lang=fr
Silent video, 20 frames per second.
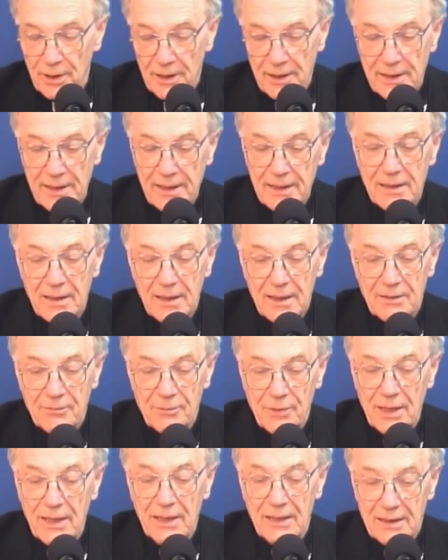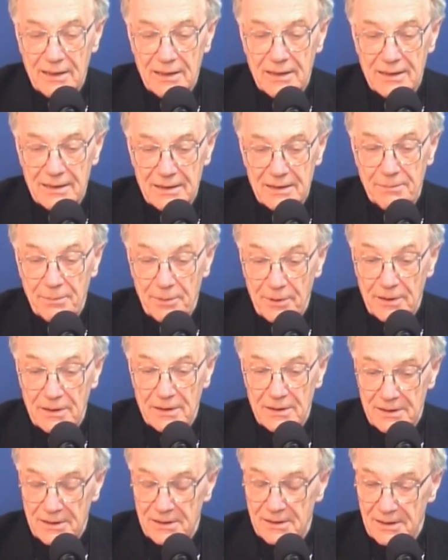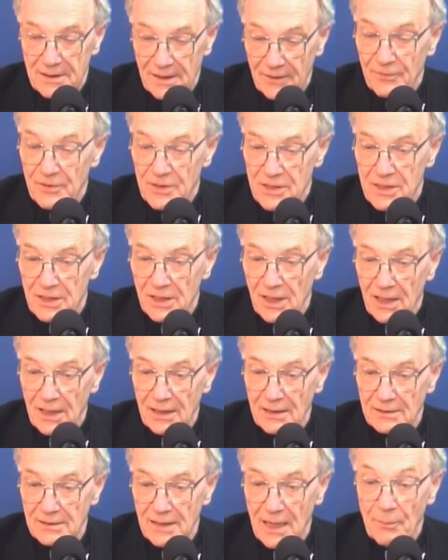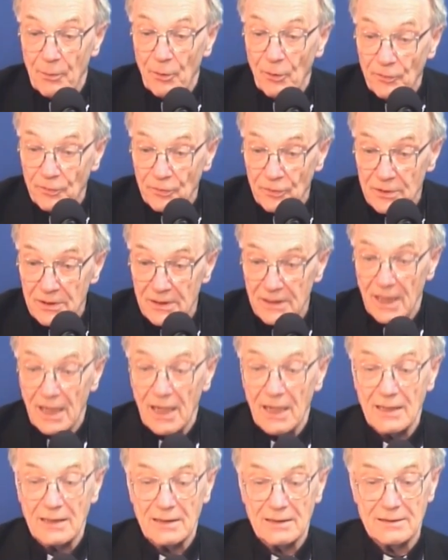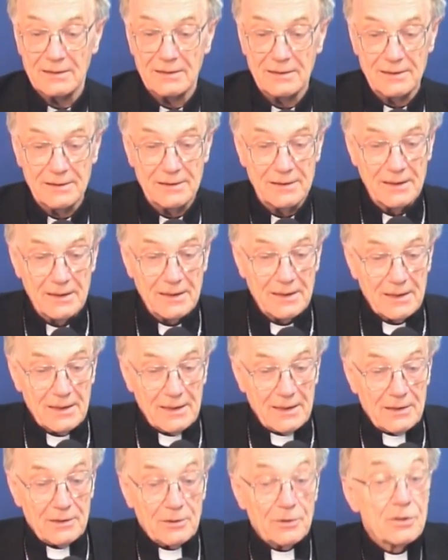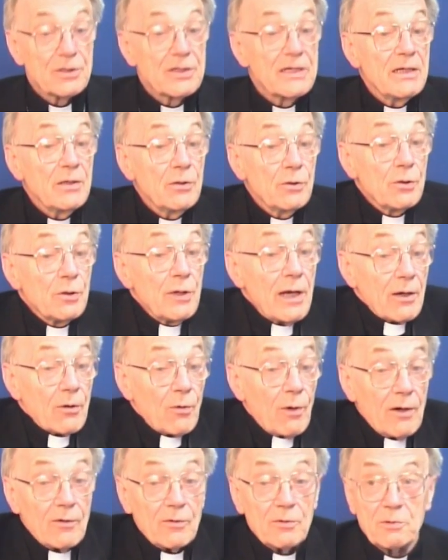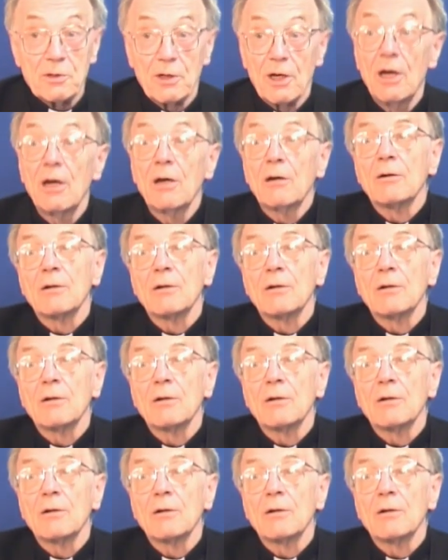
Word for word: de Bernadette, mais réfléchira, approfondira le signe de la croix. Vous me direz,